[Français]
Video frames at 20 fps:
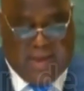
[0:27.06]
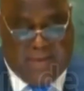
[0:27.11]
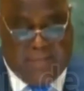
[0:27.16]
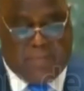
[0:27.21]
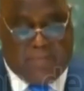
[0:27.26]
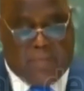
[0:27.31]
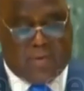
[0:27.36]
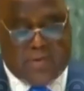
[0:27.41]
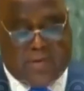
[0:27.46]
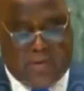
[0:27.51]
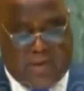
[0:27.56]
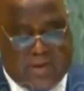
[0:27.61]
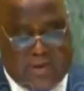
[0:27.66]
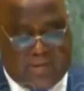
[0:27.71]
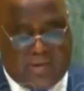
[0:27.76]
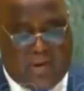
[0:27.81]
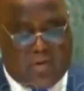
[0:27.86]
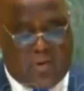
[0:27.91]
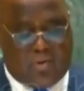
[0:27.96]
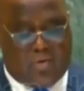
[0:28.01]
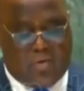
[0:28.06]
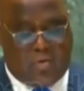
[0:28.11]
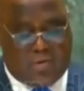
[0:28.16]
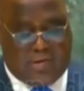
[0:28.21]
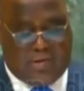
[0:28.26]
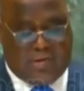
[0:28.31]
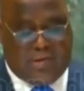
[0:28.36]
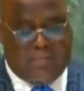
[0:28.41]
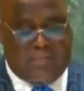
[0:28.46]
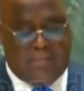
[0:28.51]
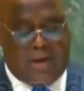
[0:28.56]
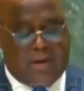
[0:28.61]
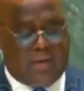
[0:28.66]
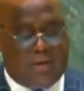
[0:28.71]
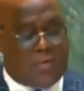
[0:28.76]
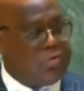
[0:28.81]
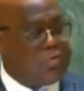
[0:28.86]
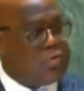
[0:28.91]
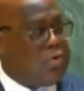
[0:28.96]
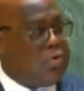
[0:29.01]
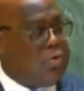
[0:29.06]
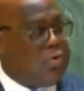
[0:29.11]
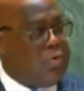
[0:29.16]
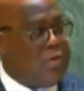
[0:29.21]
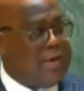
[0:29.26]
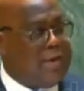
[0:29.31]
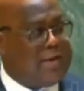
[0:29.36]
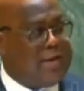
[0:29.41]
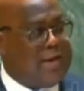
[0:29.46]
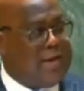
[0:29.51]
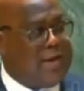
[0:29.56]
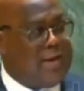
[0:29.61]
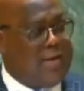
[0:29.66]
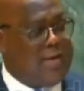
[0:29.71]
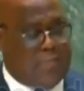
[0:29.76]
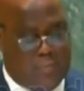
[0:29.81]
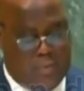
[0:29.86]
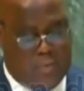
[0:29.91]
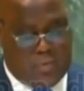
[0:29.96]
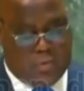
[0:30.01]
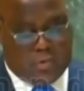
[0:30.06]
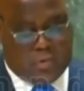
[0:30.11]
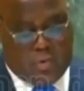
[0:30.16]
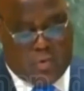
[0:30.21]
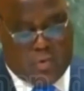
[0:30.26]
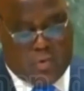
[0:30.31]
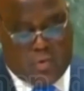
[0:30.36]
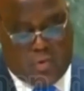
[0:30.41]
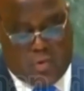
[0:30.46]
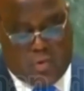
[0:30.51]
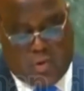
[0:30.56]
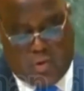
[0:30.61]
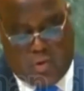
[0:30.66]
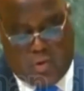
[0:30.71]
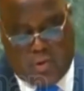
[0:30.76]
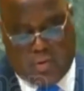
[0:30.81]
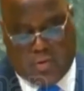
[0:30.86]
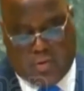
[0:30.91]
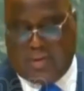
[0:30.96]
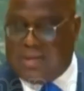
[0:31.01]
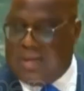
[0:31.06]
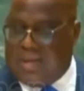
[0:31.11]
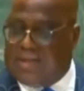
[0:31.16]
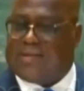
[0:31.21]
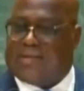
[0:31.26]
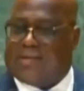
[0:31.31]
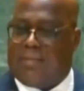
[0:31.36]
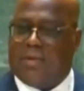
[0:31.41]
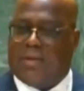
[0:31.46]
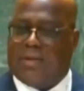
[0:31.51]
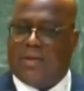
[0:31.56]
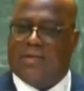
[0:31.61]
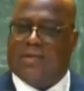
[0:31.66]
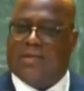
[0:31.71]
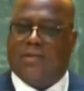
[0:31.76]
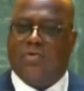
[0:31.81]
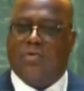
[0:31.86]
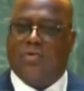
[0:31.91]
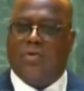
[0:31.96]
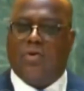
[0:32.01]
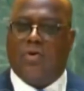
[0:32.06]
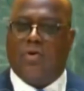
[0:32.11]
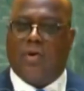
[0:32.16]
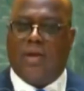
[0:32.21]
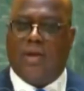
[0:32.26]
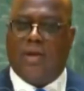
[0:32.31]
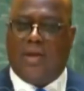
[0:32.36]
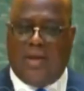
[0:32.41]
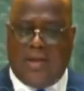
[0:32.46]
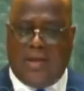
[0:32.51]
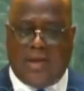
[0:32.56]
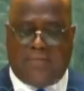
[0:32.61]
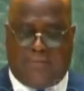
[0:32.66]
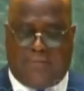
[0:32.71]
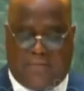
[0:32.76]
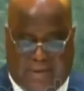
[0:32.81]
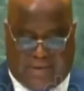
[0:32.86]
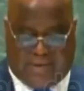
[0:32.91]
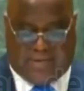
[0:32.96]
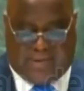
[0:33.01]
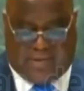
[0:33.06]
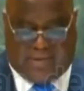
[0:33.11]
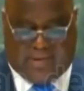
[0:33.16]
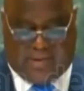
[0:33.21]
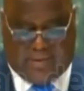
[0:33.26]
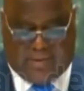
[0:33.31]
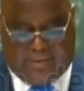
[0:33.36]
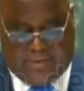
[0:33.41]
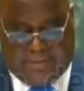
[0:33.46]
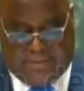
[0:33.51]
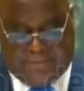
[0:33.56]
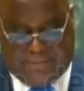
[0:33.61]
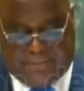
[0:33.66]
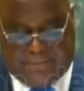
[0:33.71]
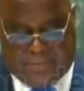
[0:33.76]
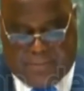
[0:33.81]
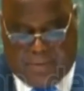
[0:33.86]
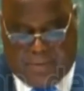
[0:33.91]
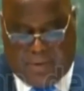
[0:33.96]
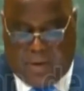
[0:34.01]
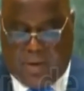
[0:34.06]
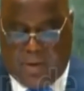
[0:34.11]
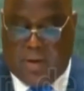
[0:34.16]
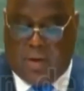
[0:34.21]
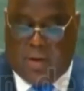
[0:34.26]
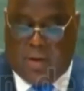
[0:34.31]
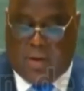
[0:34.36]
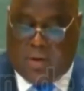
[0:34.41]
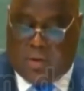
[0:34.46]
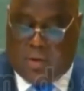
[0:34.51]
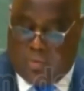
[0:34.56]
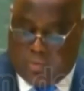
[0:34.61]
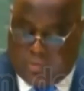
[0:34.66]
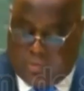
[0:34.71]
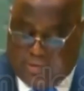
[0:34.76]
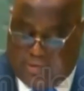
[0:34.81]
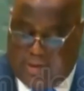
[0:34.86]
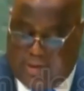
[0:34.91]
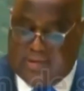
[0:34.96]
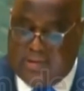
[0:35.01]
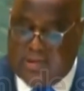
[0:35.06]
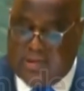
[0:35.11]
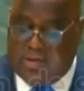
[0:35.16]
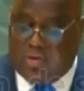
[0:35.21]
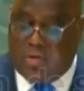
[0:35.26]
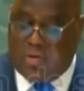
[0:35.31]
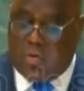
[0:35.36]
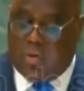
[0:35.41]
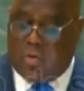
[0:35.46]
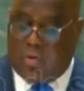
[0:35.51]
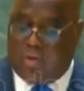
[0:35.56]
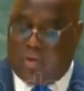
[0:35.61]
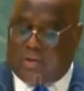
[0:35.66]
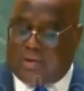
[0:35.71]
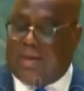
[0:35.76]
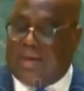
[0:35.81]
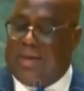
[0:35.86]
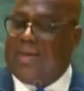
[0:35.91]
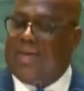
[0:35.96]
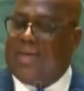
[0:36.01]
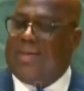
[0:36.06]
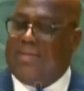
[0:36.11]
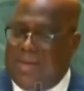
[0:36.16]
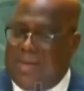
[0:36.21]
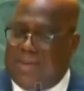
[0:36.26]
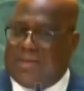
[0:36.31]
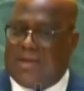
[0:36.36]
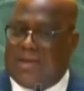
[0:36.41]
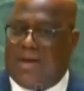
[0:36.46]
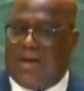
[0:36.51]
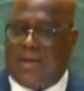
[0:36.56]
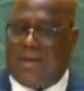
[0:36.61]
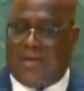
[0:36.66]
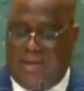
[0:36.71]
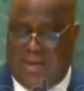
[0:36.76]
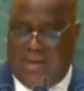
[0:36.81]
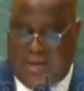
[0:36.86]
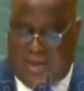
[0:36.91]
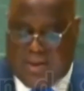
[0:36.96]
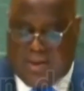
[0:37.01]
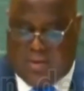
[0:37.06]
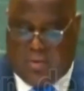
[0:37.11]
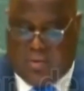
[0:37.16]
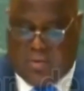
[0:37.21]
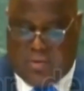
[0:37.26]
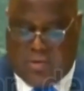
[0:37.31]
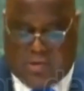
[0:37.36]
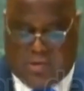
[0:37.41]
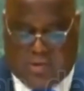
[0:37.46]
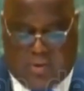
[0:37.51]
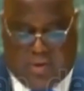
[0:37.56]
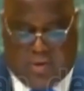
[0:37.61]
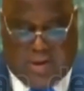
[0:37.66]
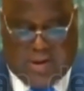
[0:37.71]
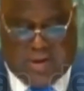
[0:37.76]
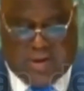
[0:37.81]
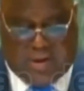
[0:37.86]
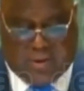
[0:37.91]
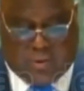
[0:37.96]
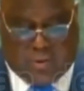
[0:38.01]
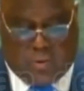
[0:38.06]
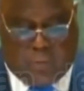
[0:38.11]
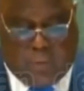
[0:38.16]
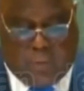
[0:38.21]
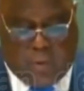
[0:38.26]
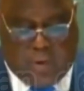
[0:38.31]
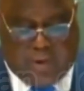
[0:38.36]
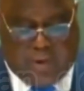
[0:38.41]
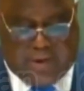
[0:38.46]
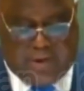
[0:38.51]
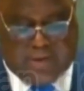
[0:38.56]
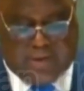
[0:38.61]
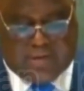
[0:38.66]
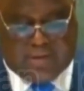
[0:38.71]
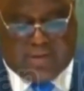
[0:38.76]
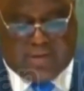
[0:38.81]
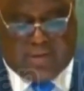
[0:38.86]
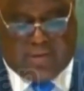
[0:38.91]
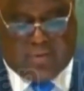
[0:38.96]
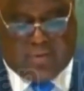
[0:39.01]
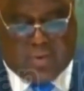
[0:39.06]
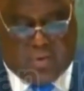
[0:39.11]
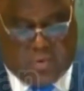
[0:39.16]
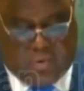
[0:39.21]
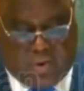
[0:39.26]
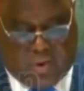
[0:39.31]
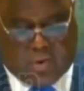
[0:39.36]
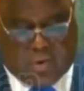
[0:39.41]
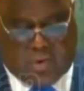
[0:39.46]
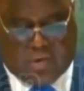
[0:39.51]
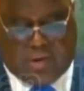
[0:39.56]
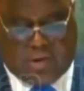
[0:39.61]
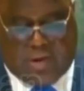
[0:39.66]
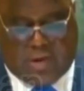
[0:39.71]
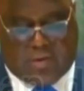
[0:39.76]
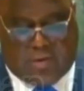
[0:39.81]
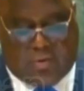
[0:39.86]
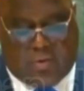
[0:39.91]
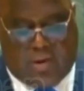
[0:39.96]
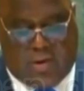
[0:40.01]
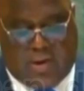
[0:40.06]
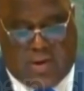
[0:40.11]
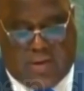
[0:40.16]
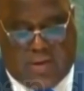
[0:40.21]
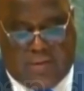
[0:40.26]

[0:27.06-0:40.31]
imposer des sanctions ciblées contre le Rwanda pour son rôle déstabilisateur et néfaste. Nous exigeons le retrait immédiat et inconditionnel des troupes rwandaises de notre territoire.